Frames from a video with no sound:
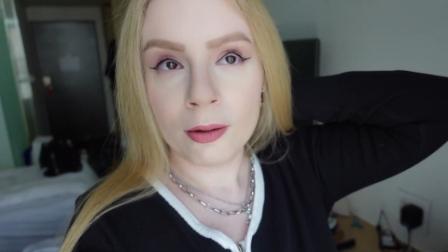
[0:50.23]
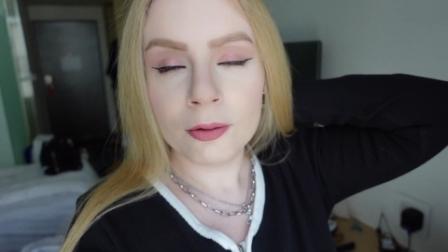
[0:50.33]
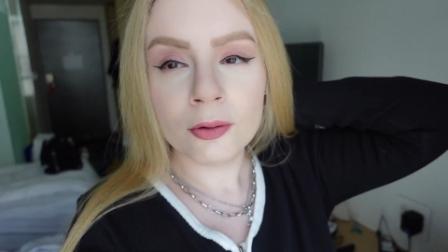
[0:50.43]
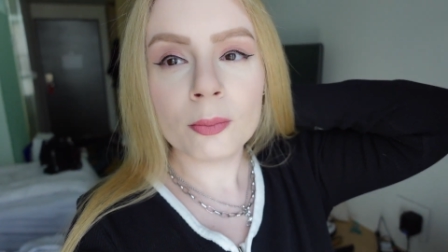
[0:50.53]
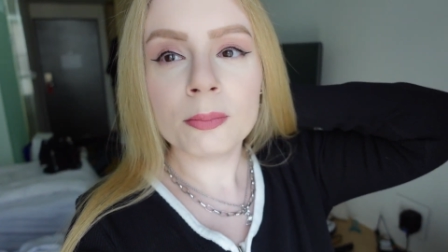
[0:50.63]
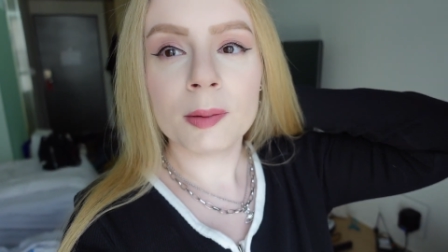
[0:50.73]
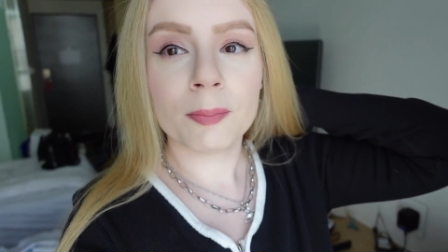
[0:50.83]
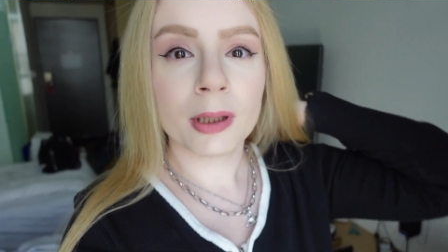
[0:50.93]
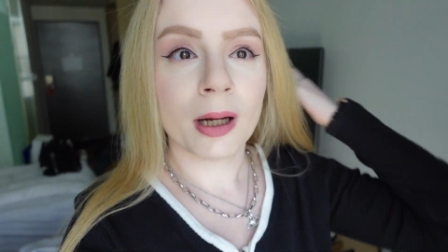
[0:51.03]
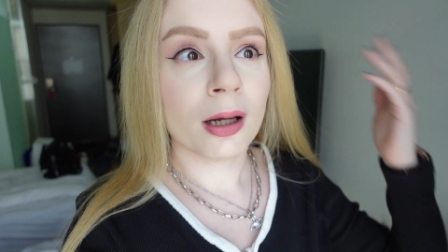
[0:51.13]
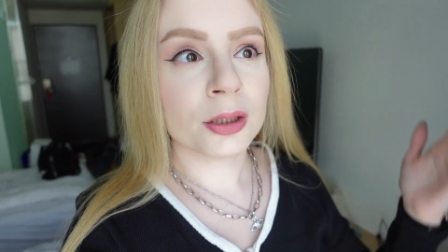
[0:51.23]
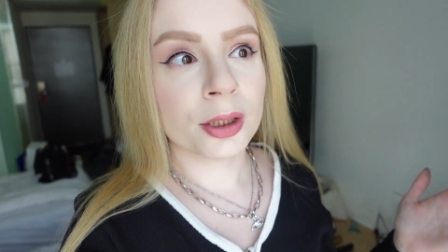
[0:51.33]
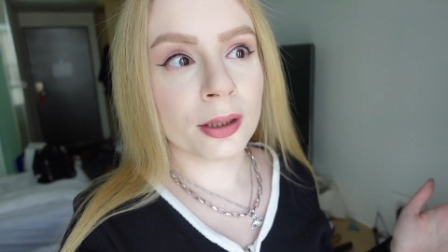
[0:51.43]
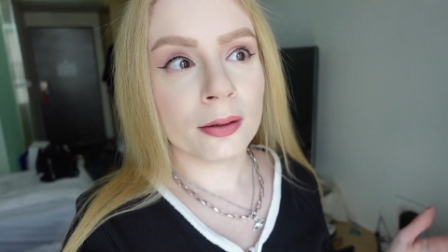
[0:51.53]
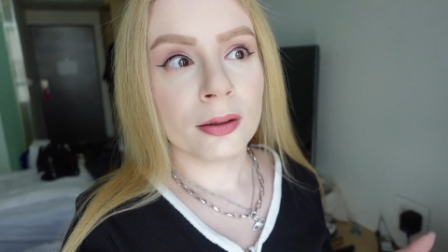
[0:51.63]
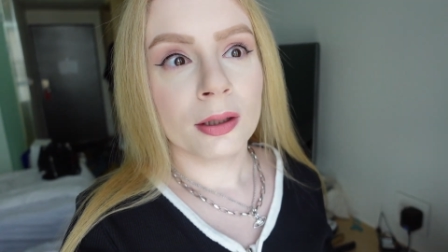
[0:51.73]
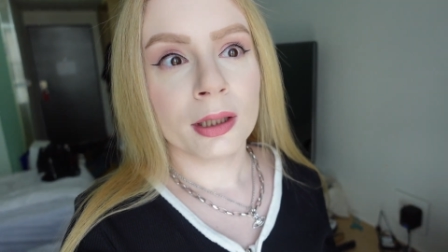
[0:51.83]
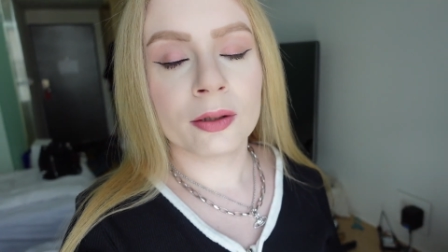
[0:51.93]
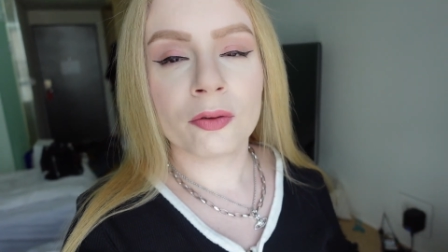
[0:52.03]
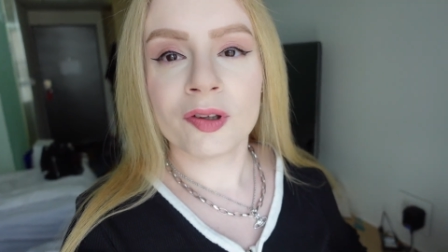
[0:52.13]
non mi piace
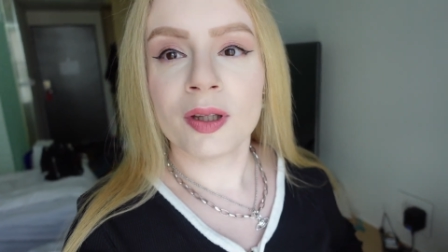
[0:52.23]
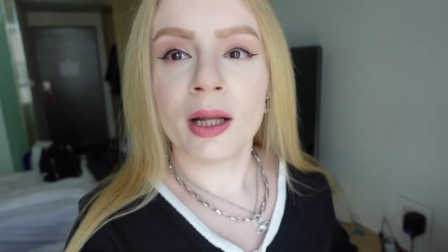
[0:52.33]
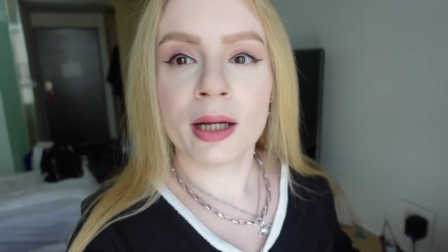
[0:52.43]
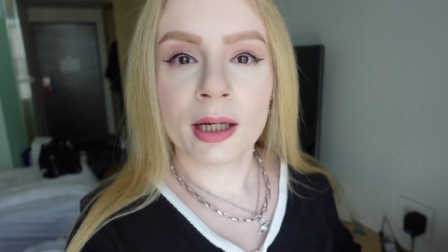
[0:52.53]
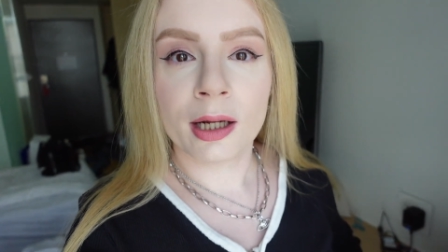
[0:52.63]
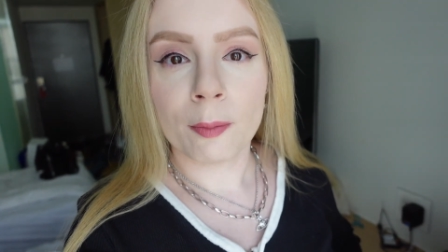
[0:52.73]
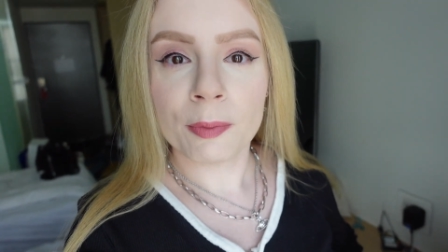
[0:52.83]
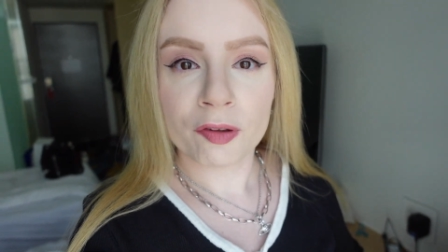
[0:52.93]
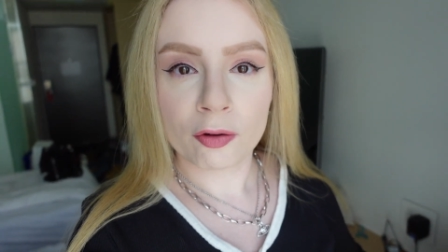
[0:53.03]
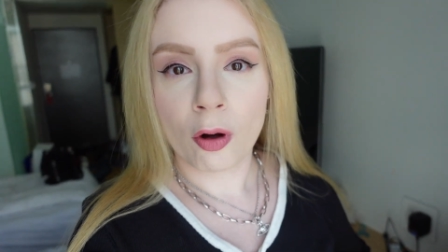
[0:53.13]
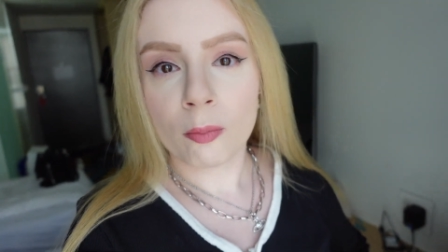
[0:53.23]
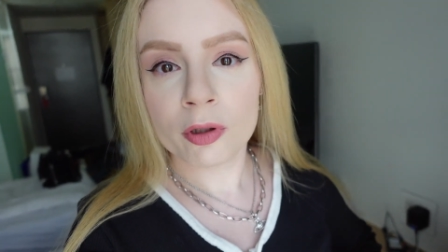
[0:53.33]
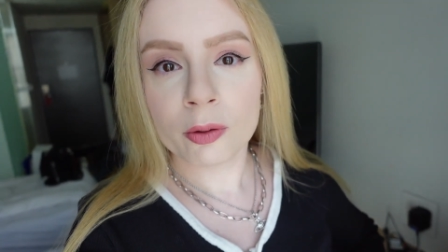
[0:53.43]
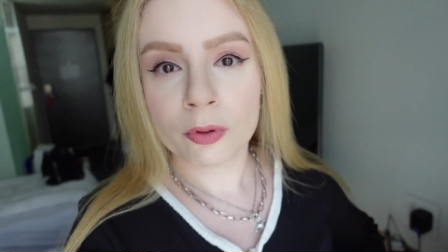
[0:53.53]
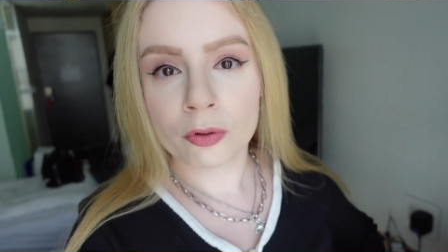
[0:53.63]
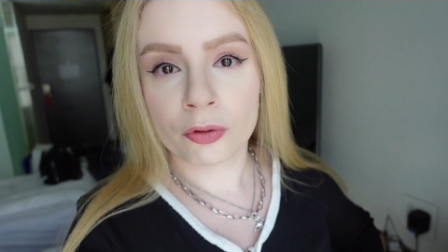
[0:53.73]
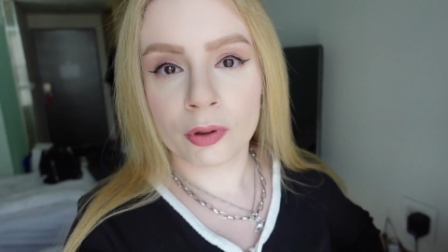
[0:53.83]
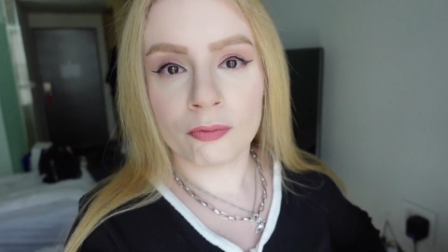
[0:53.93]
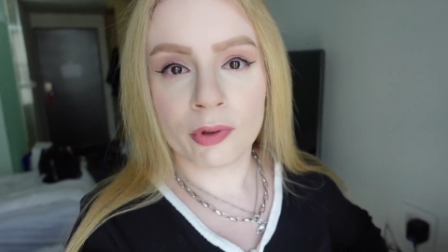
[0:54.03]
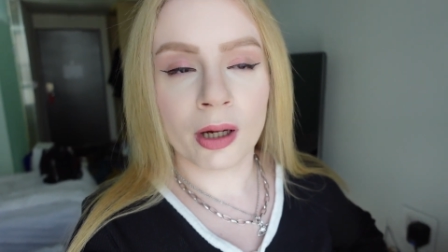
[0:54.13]
indossare capi scomodi quando sono
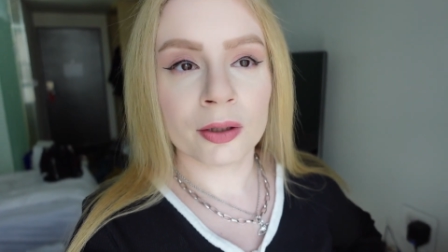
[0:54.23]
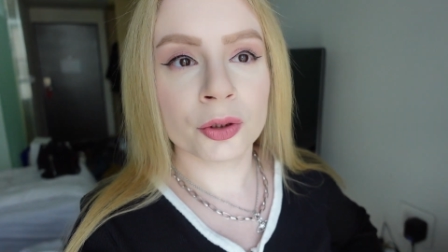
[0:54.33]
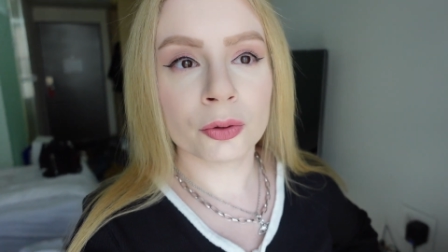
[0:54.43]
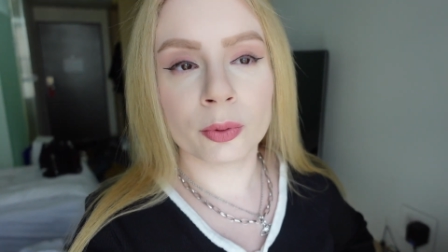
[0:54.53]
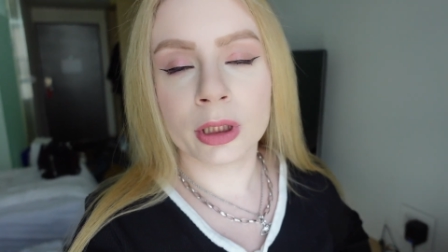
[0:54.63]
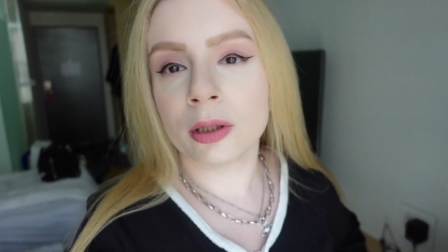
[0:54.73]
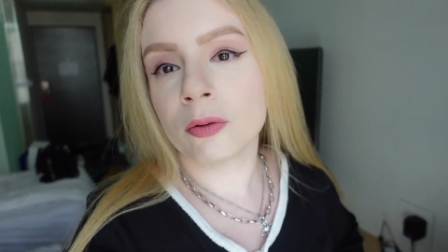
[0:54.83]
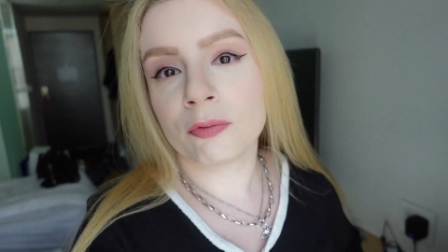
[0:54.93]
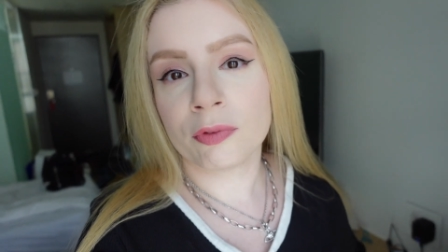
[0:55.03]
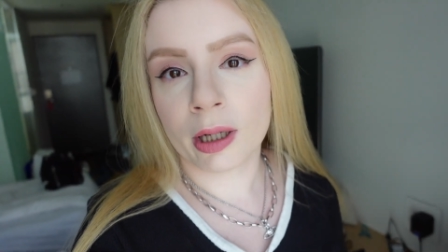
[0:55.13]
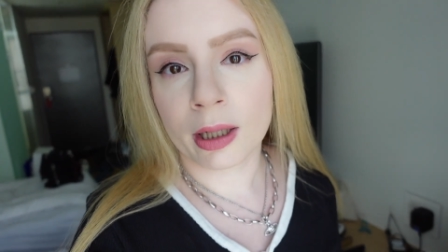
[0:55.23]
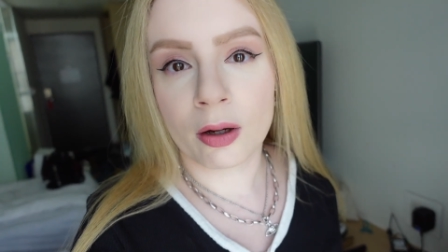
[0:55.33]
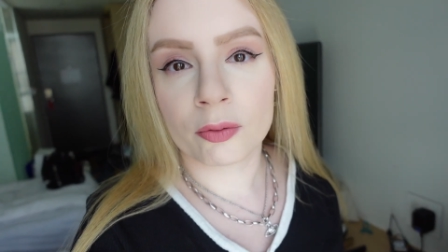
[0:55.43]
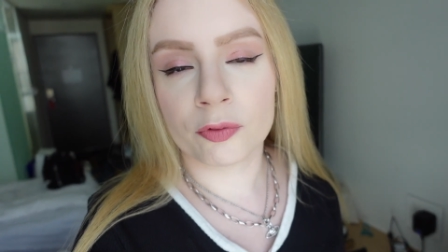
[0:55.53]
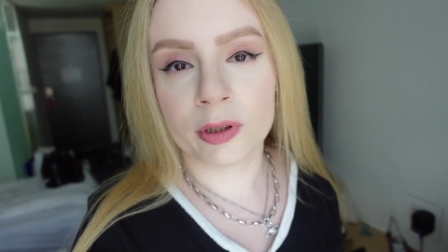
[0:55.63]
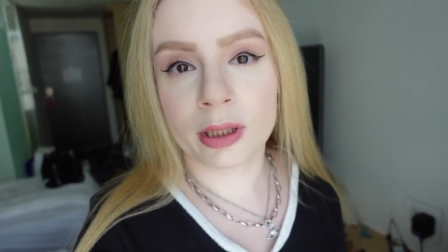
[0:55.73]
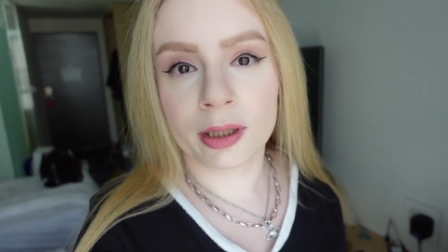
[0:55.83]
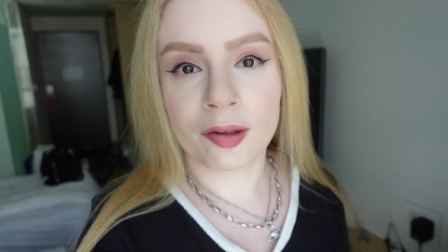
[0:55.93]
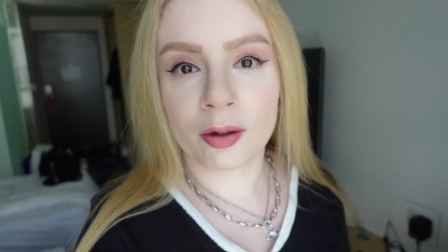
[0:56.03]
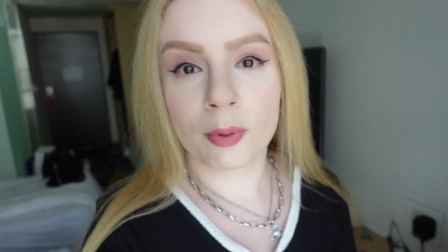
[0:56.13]
in viaggio, quindi non fare outfit
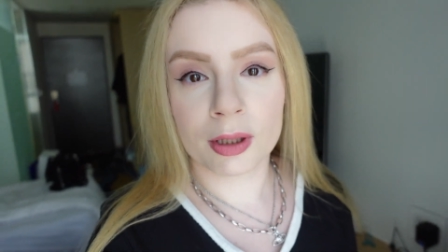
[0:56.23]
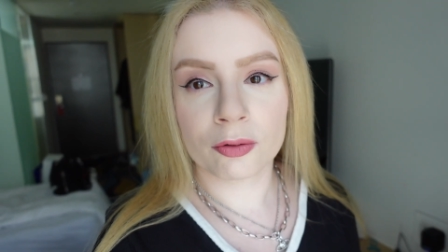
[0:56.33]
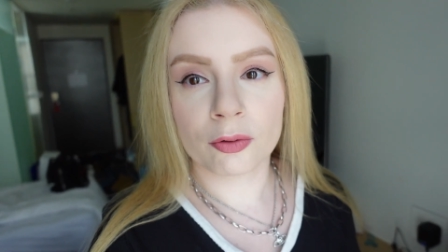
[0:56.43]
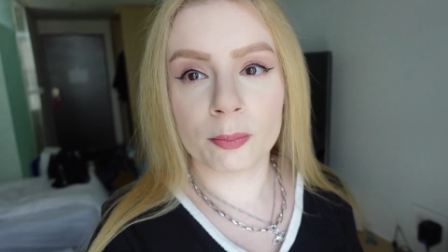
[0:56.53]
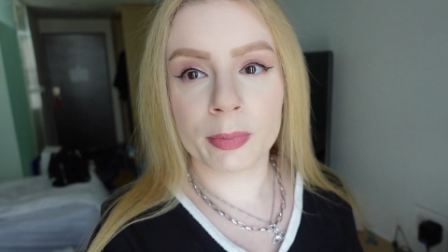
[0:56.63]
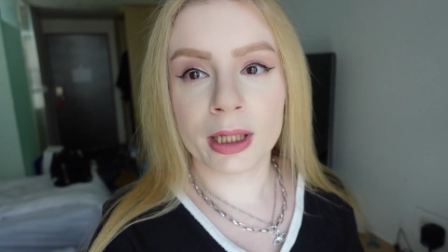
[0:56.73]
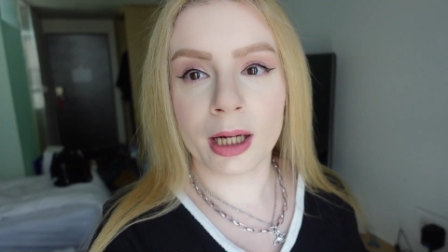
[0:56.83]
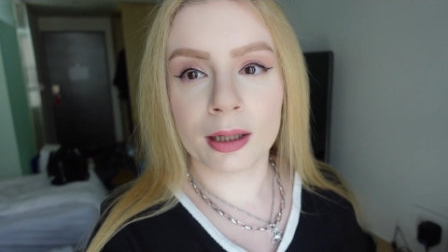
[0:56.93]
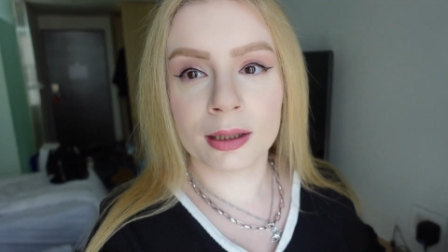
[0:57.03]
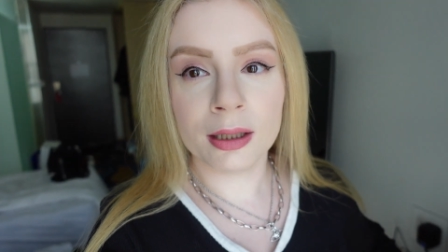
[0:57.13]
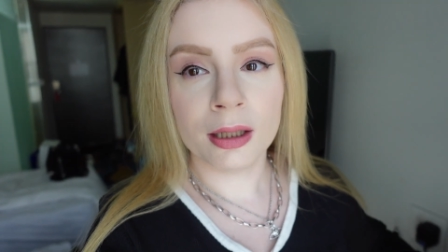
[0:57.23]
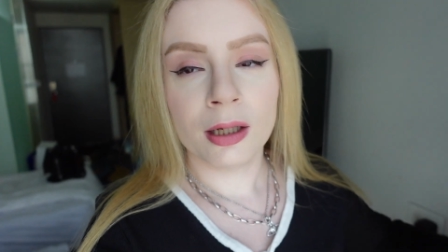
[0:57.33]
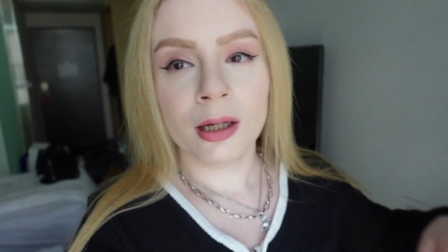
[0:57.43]
chissà quanto complicati